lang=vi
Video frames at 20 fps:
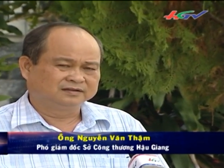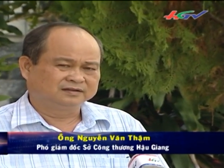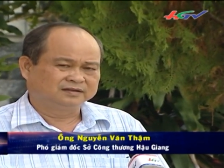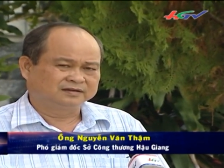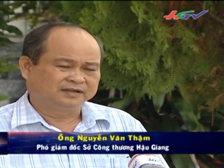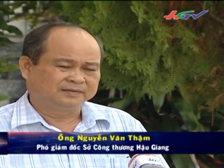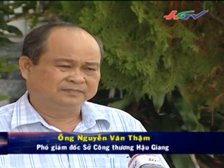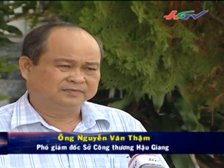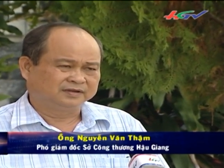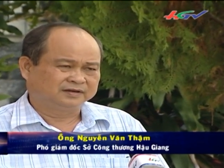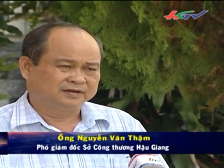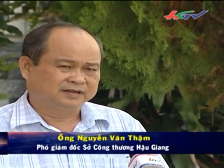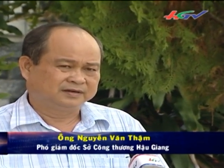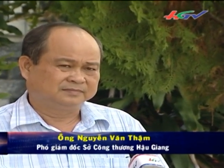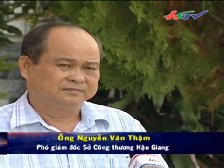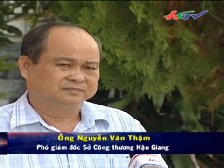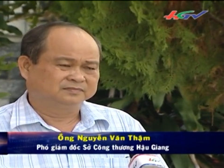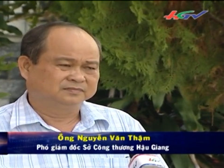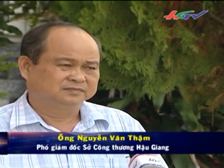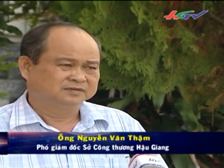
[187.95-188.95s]
doanh nghiệp Việt
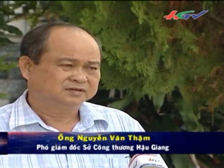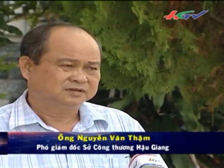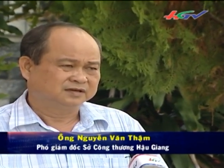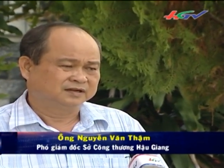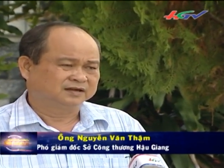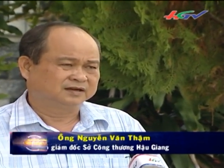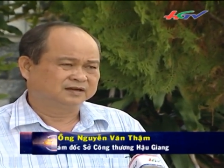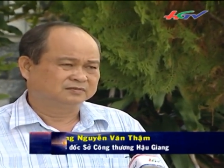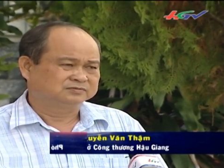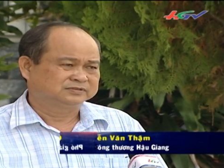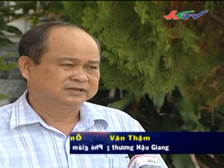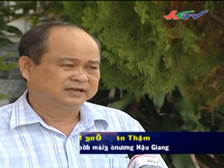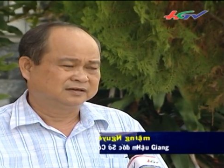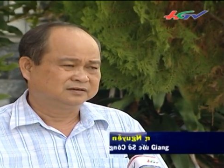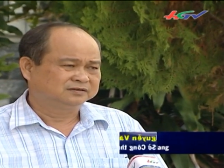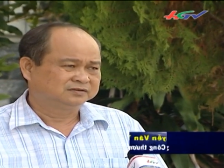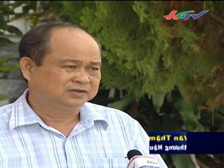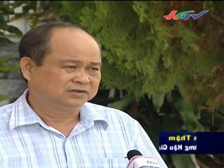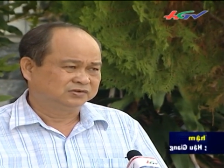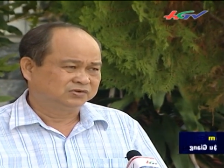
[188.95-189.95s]
Nam, nhất là cái nông
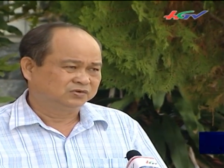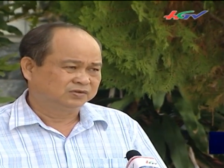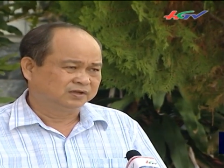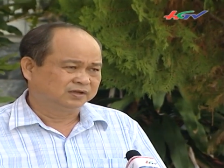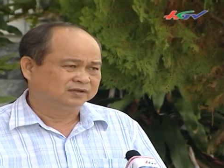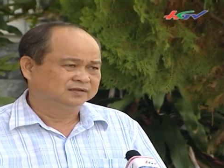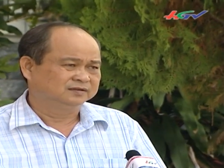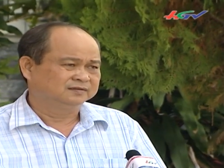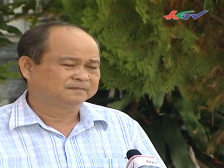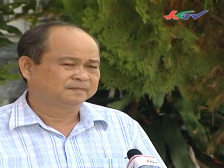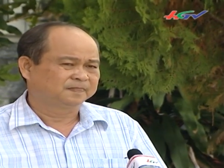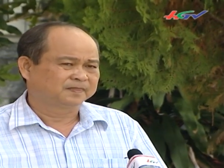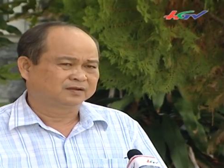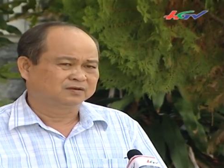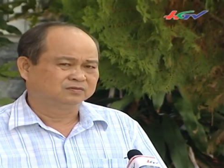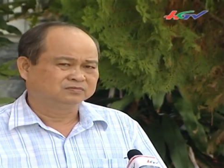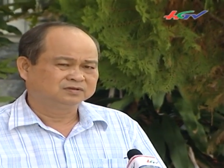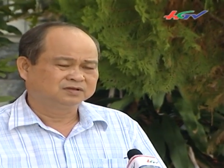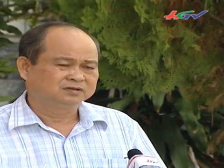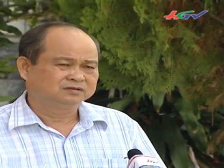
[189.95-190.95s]
sản đưa vào siêu thị,
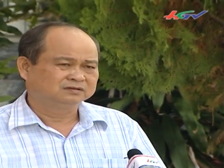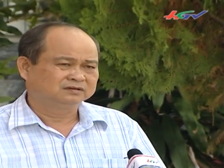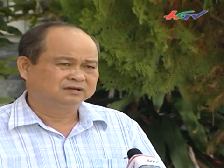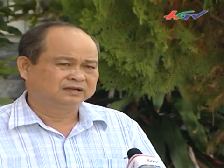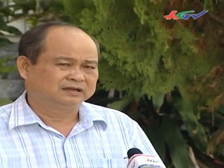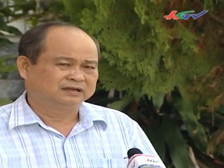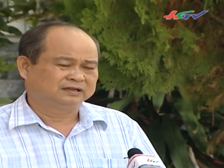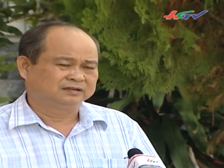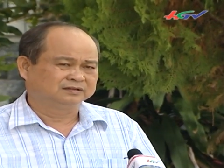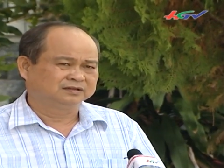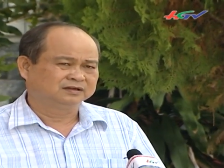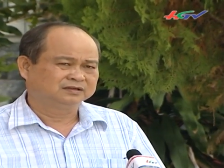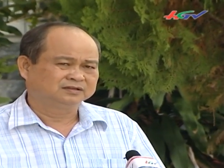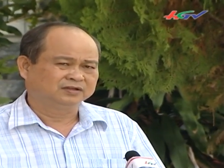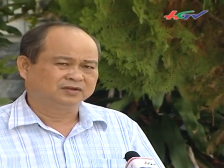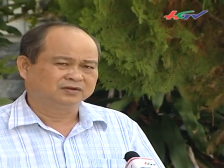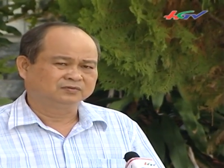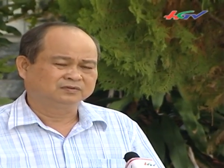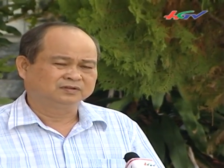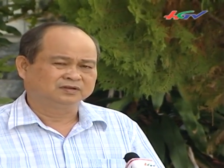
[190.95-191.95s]
cũng như là giới
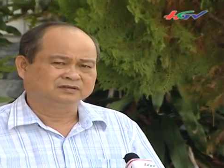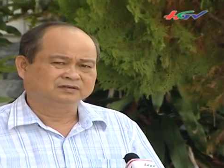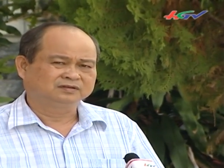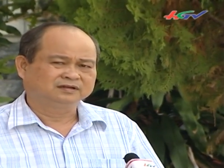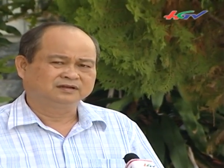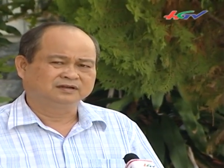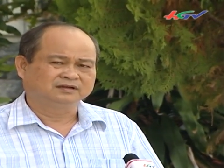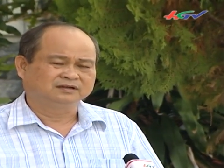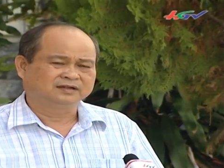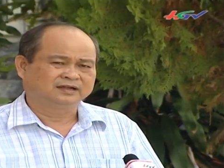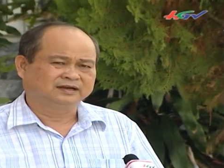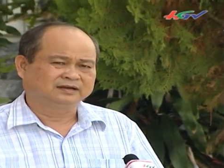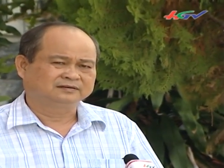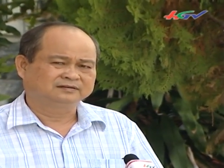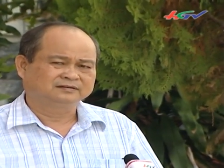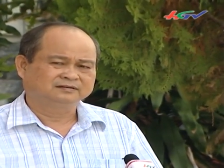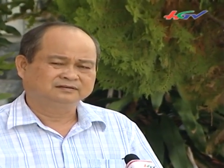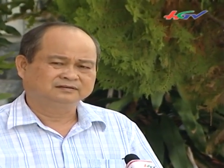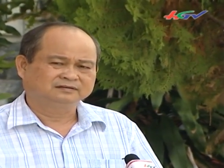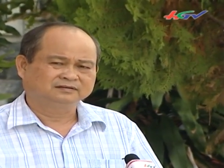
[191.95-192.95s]
thiệu những cái hình
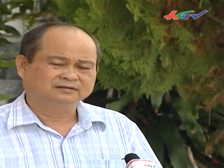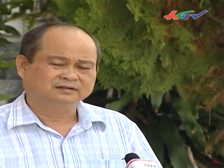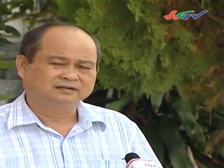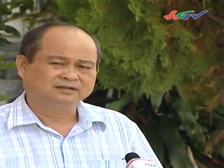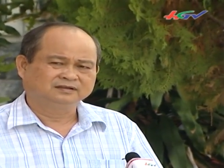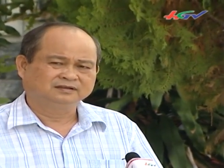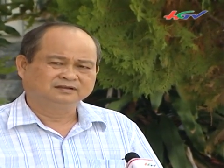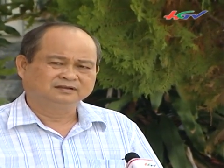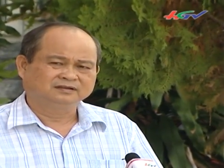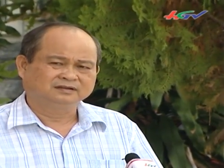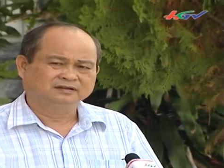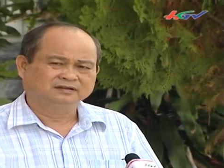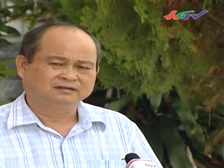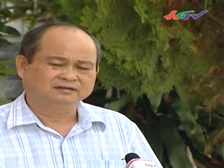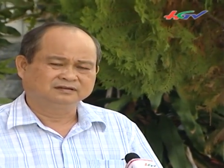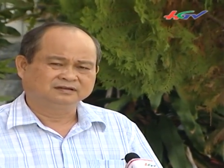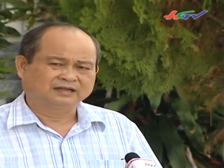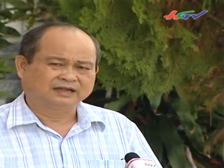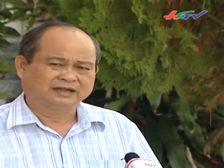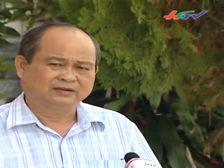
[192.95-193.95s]
ảnh cái
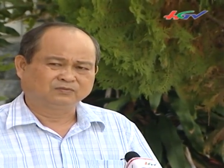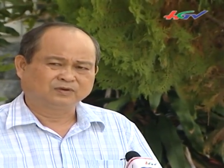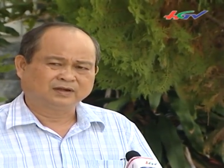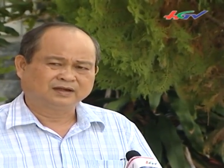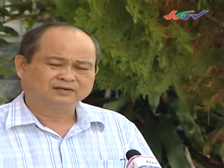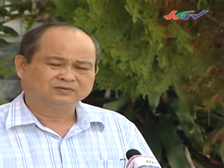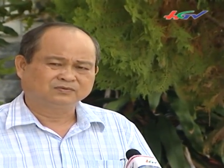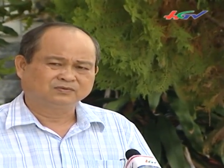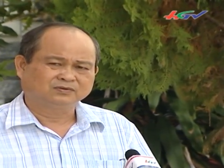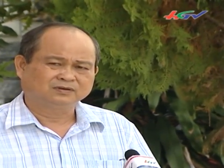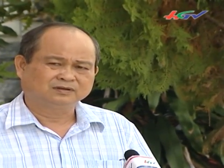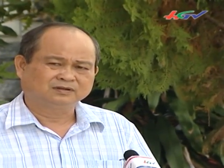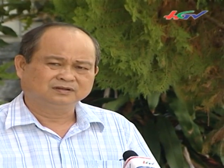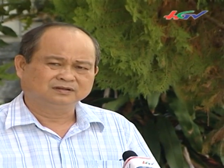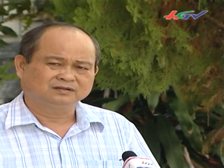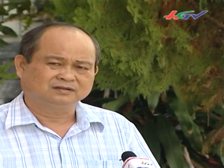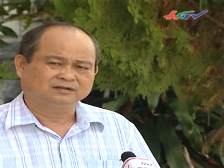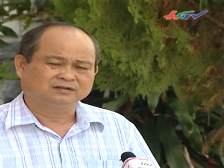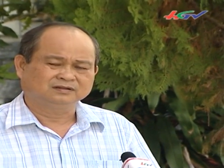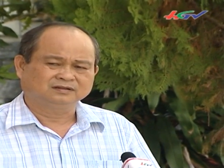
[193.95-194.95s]
hàng hóa của
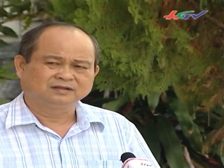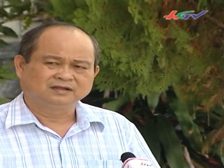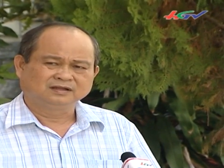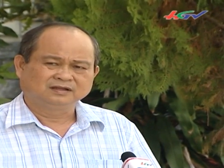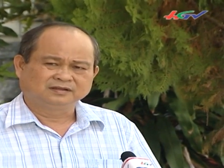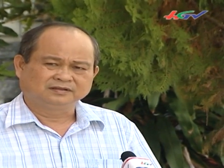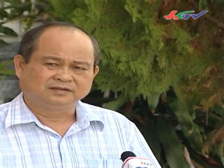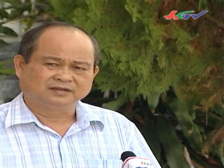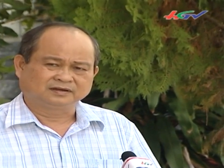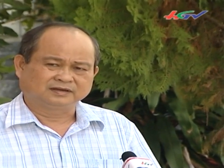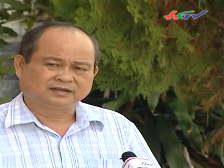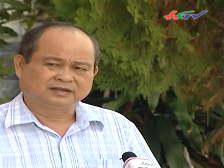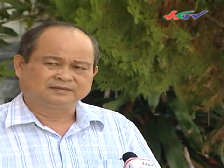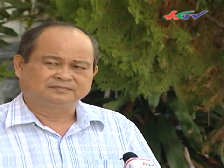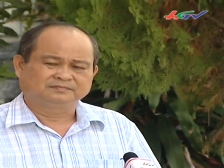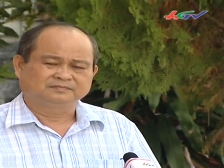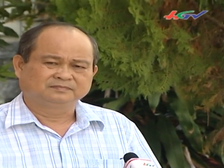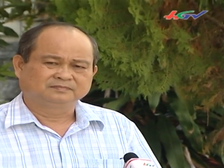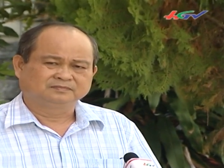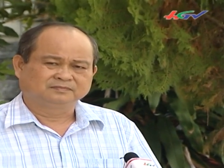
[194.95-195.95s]
Việt
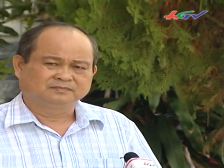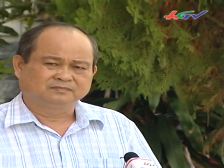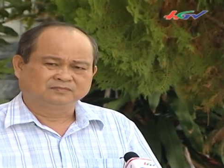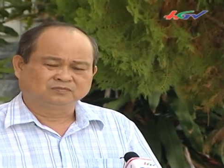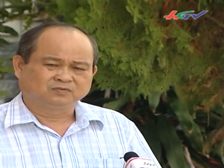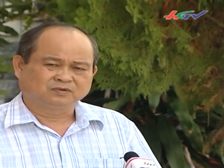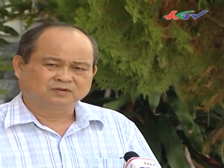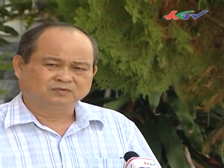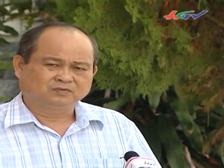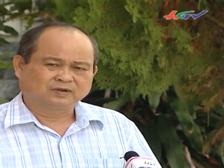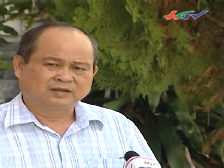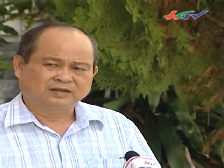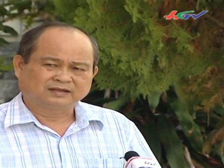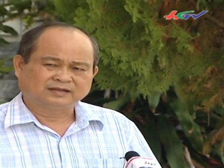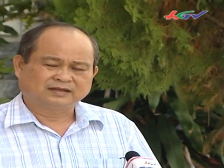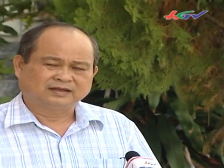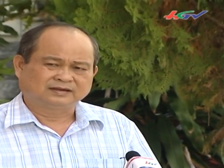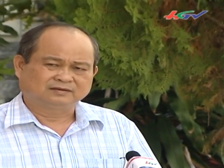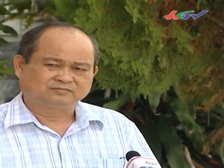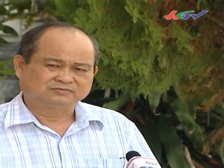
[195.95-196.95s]
Nam qua qua
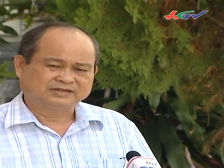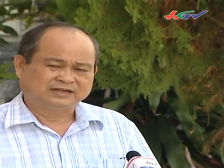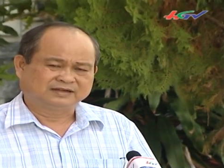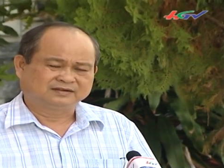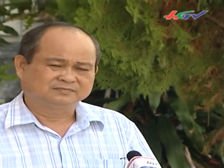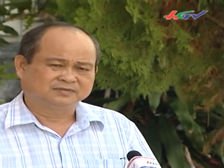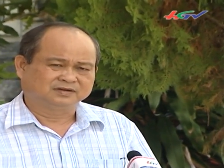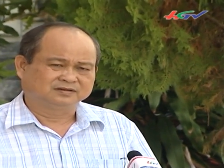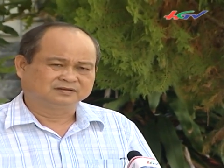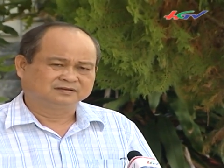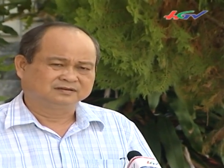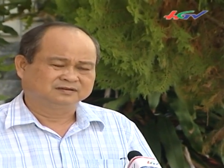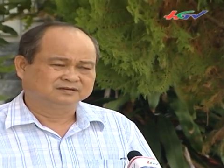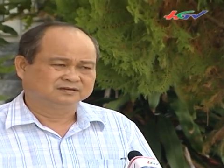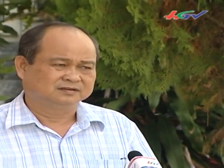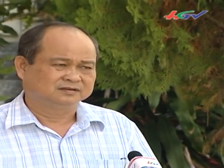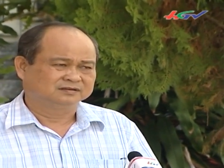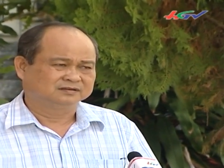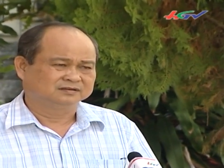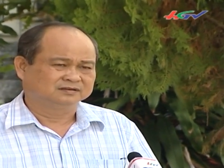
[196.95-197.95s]
cái hàng nông sản mình
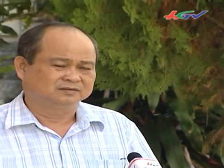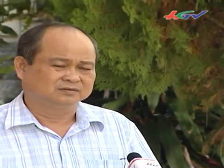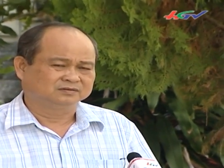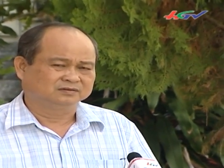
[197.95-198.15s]
thì